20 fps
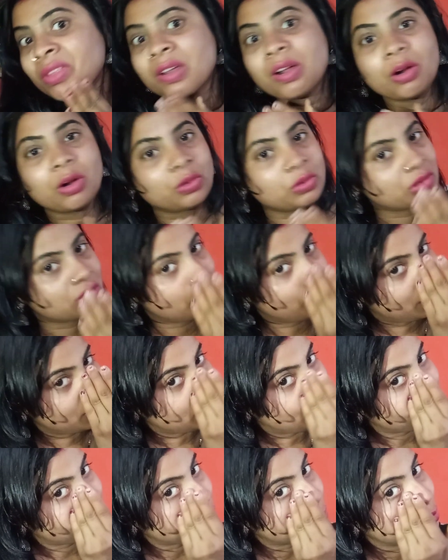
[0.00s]
और उसके बाद
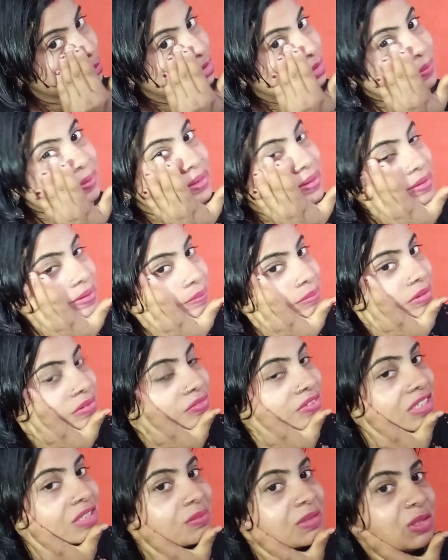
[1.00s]
आपको कुछ भी अपने
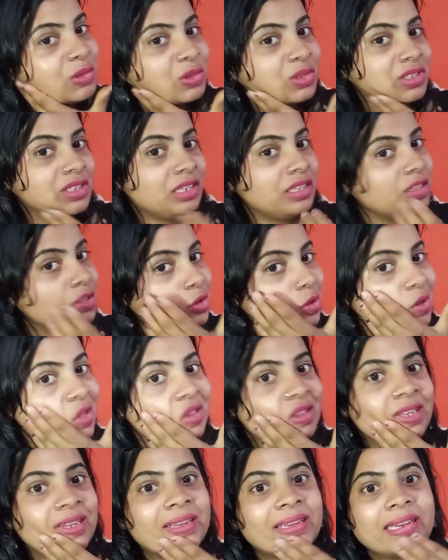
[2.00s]
फेस पे यूज़ करने की ज़रूरत
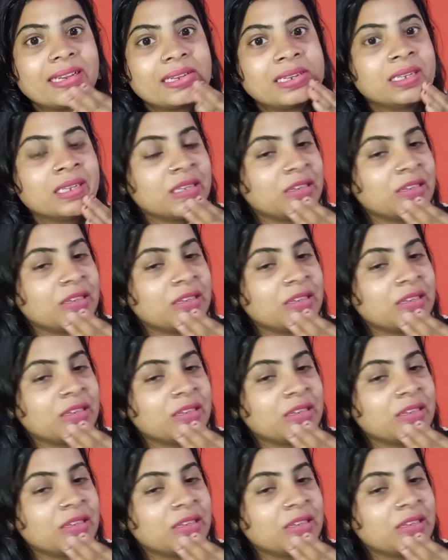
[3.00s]
नहीं है